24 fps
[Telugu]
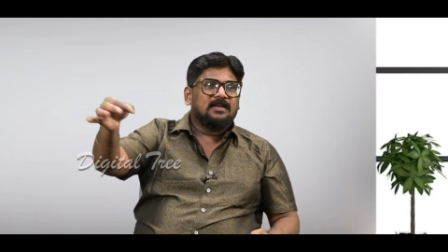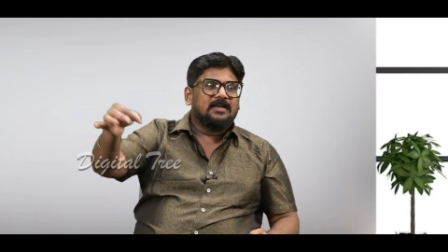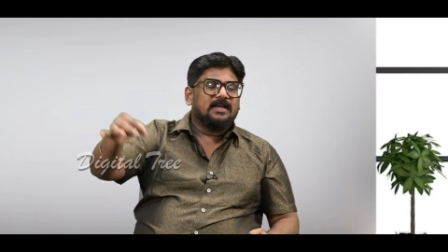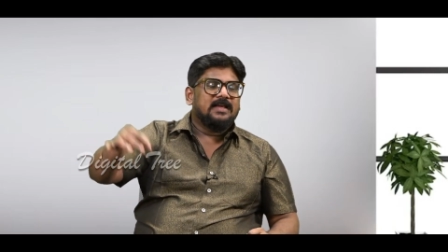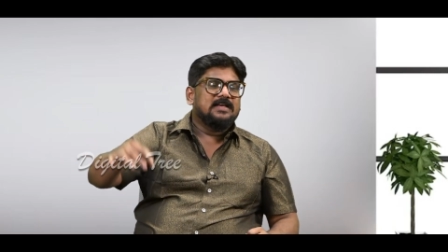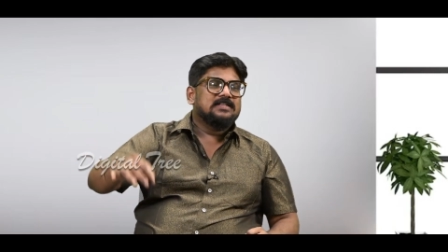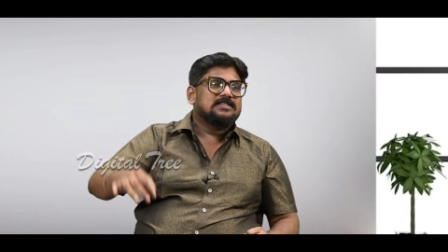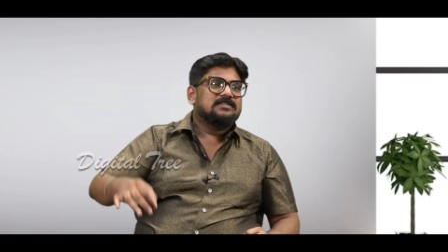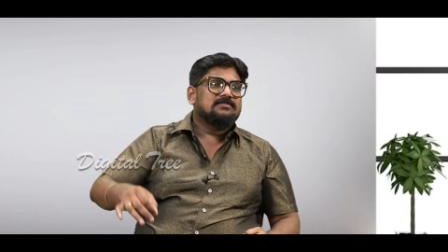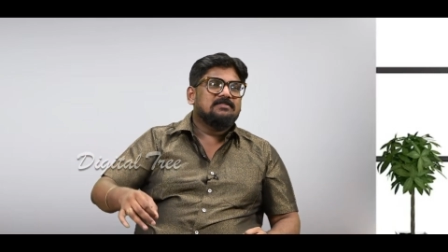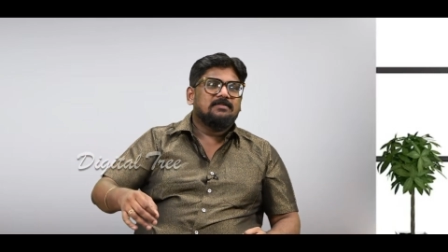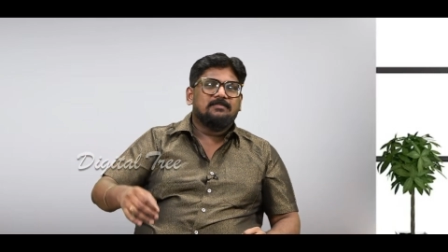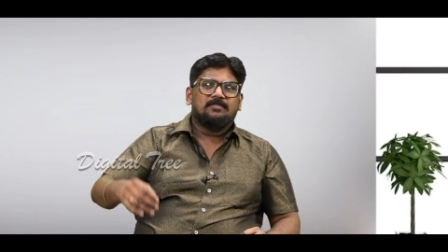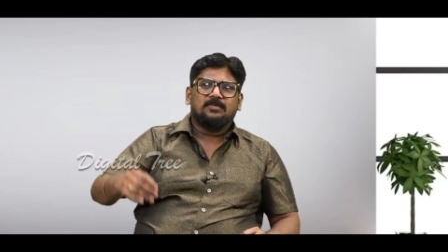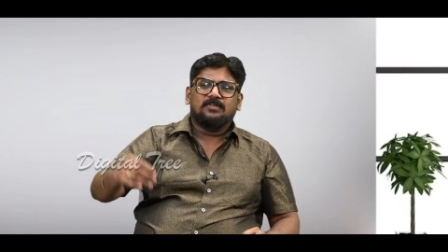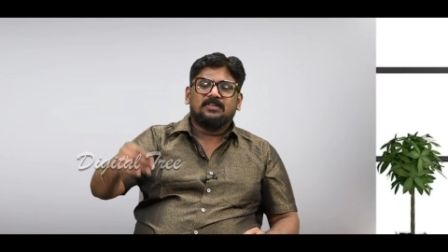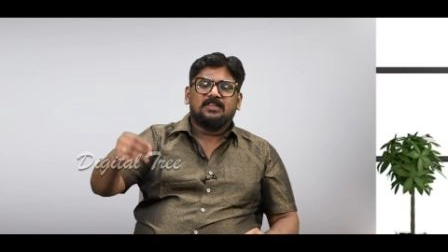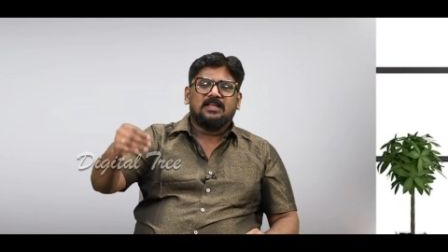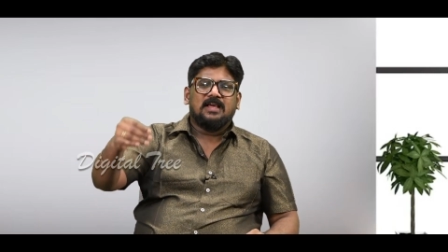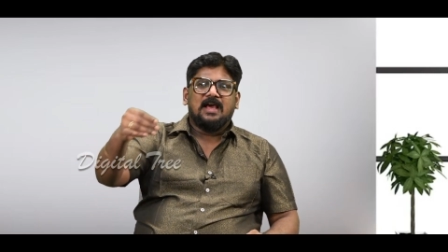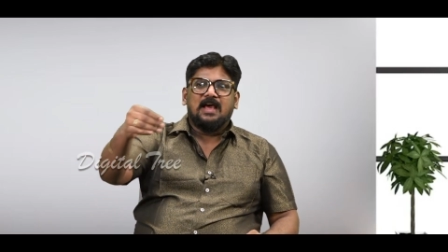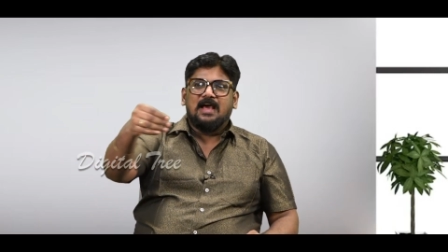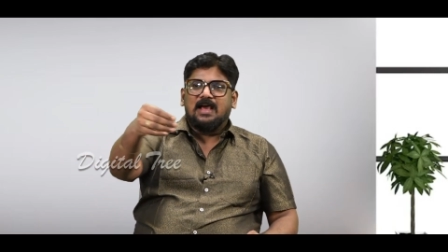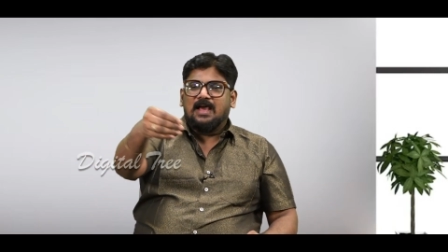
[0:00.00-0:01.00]
కీస్
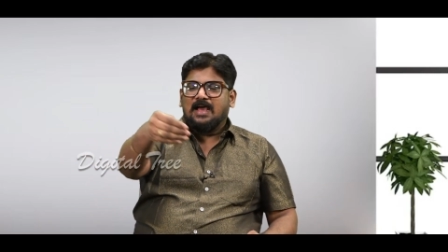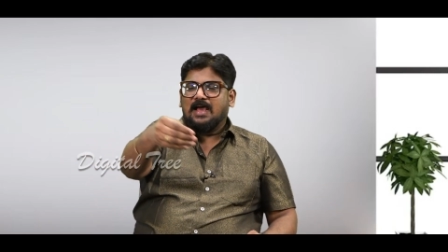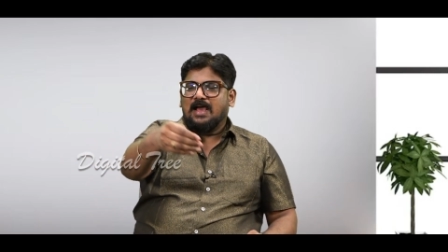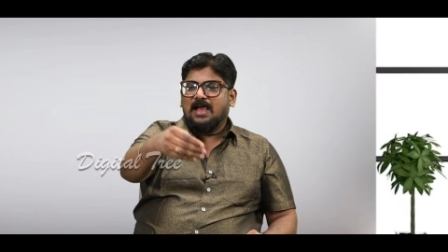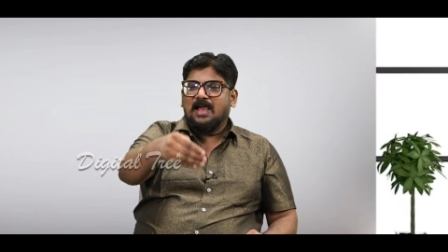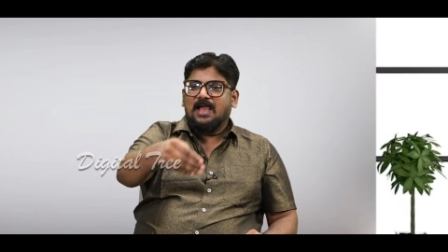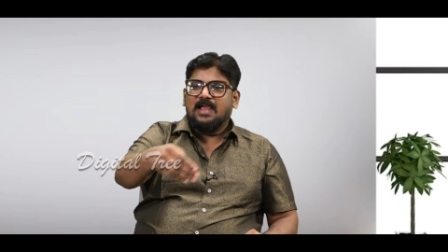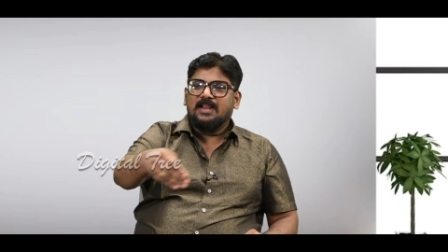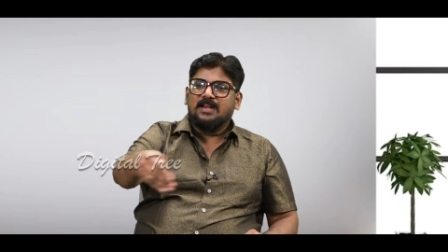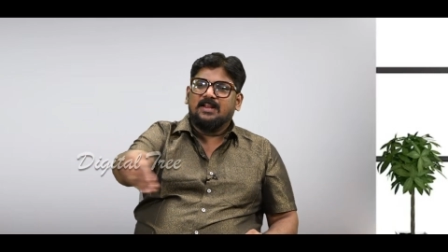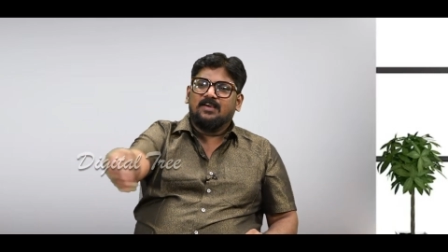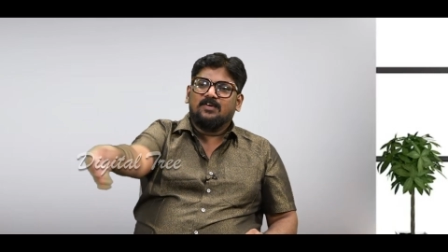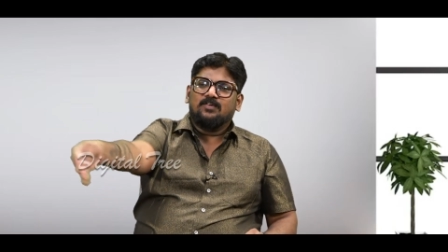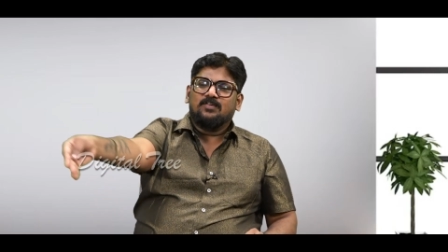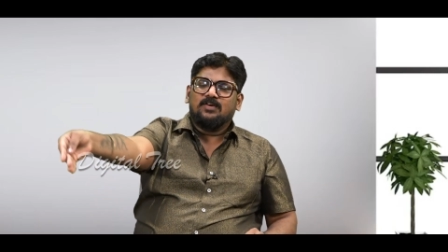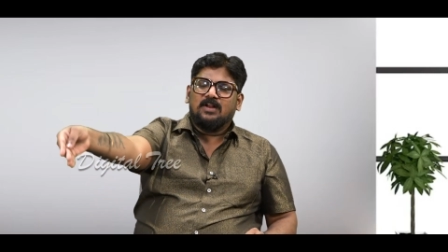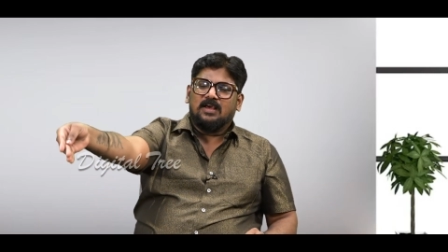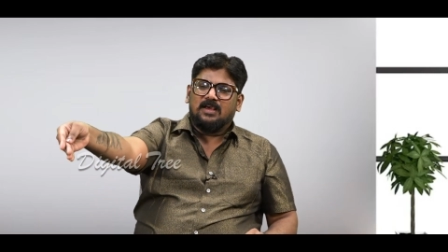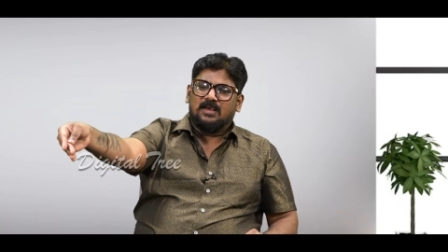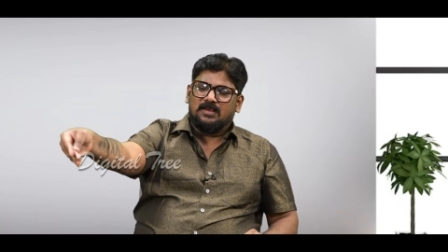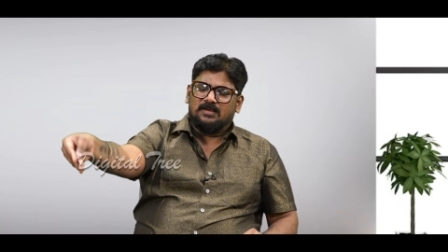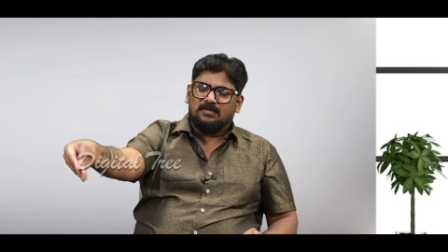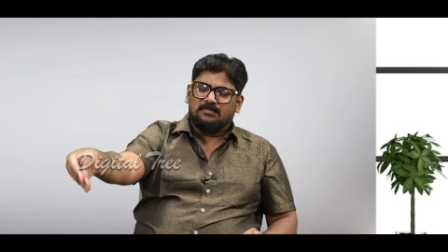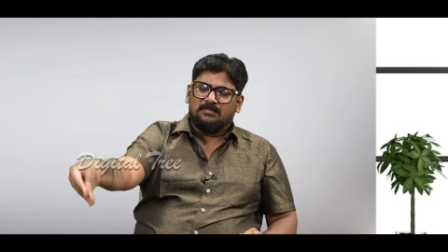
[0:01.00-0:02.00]
ఇవ్వబోతే ఆయన
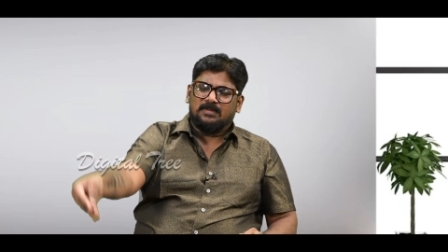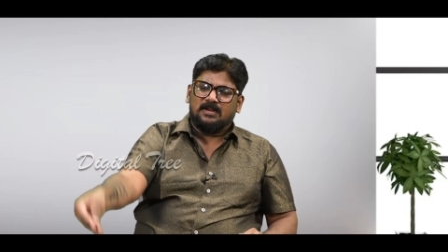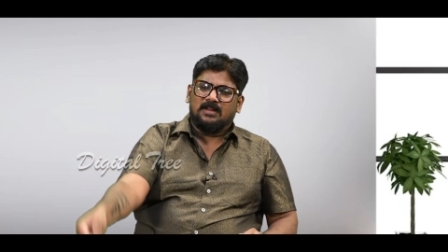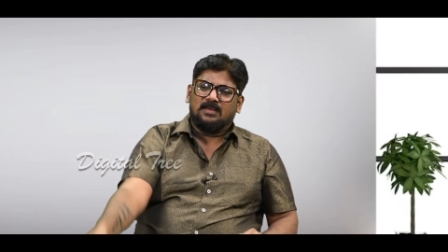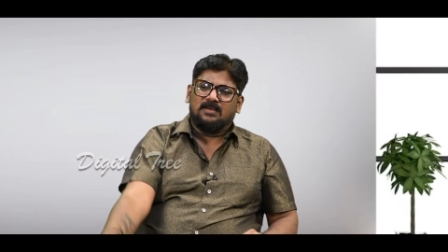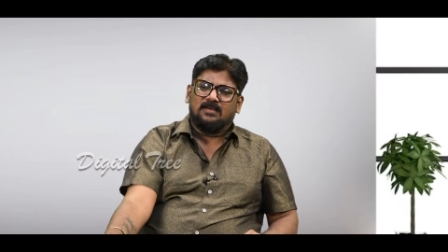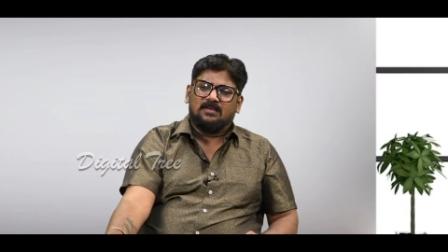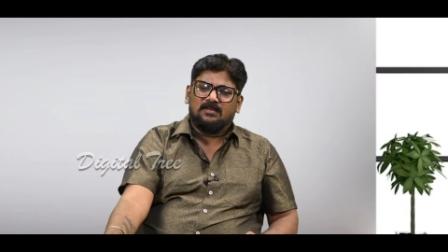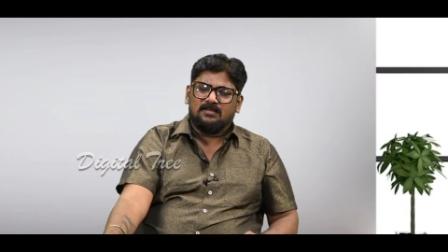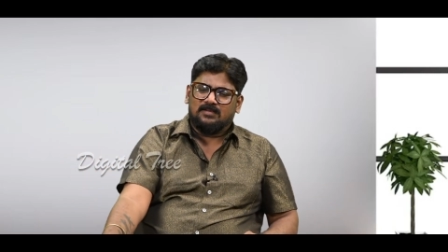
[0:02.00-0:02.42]
కూడా మన